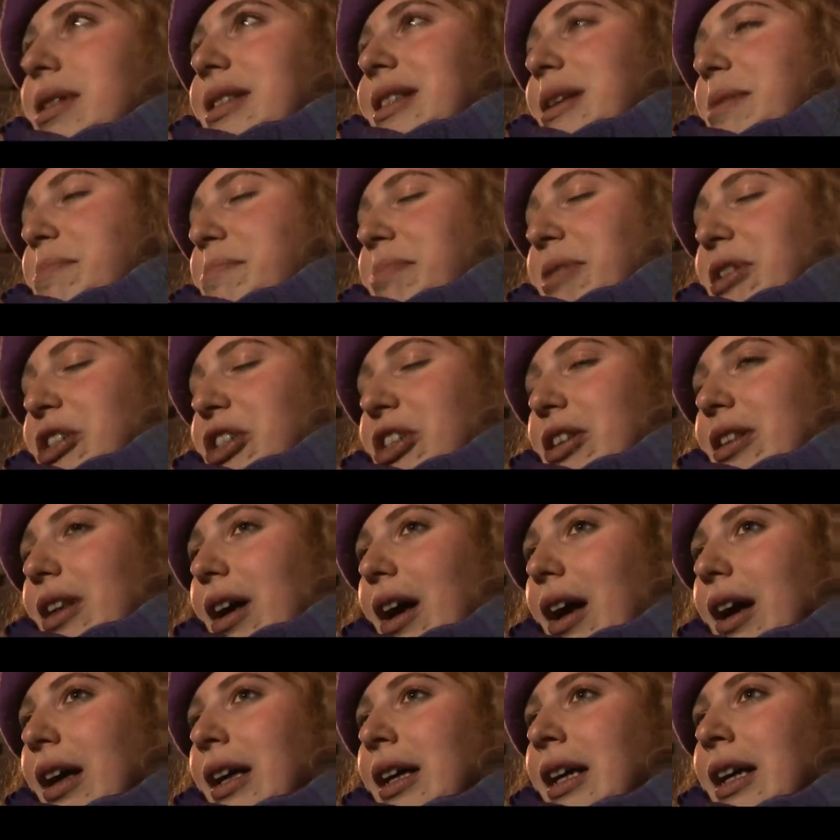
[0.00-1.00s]
in
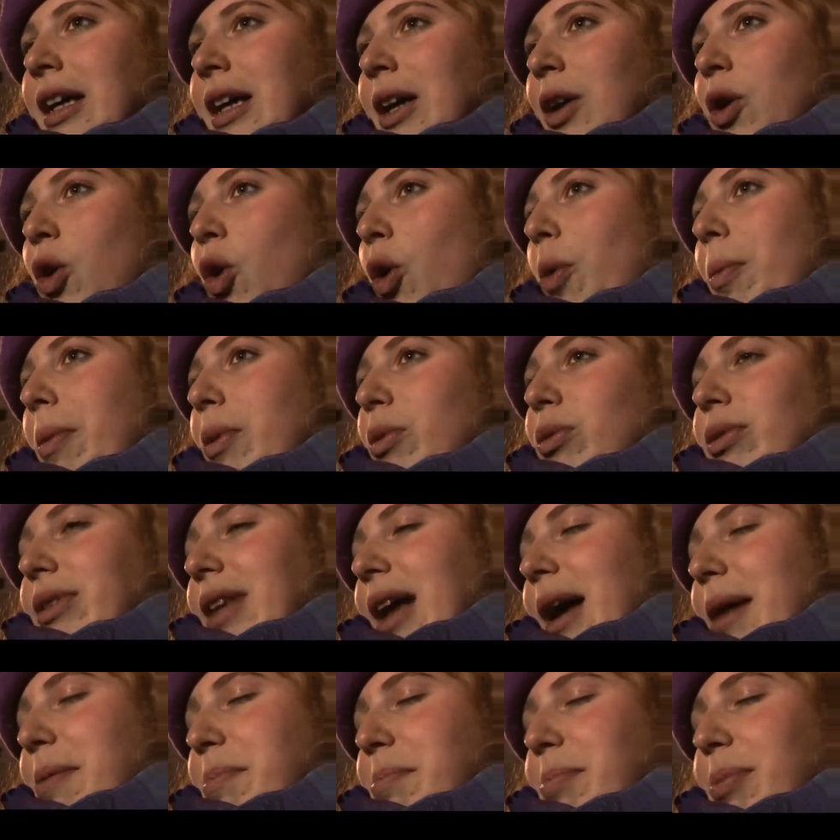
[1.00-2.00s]
semplicità, come un
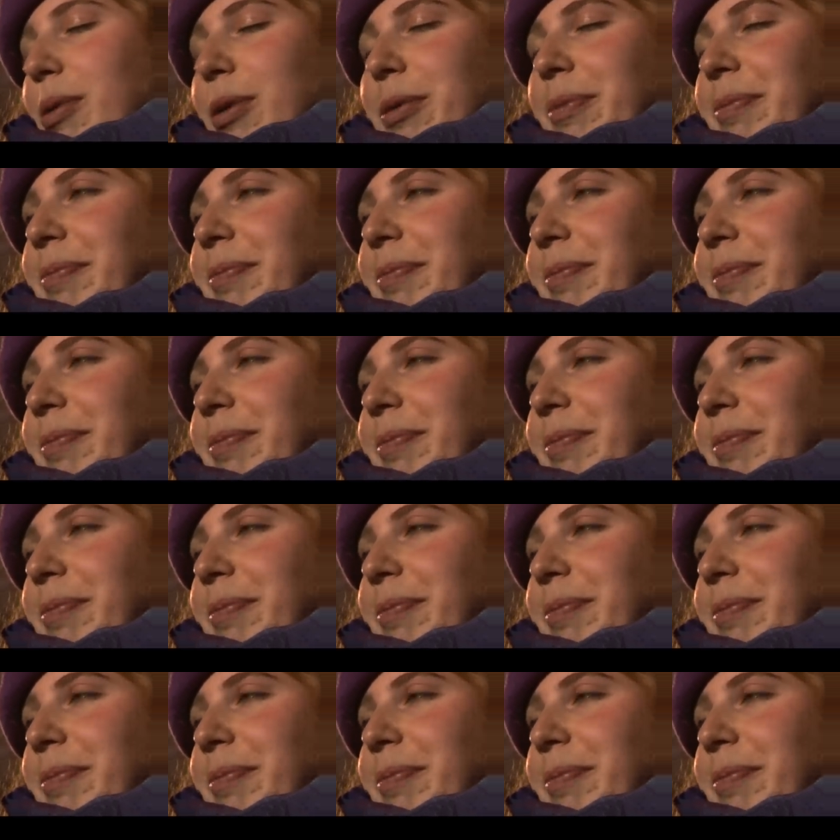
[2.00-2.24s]
tempo.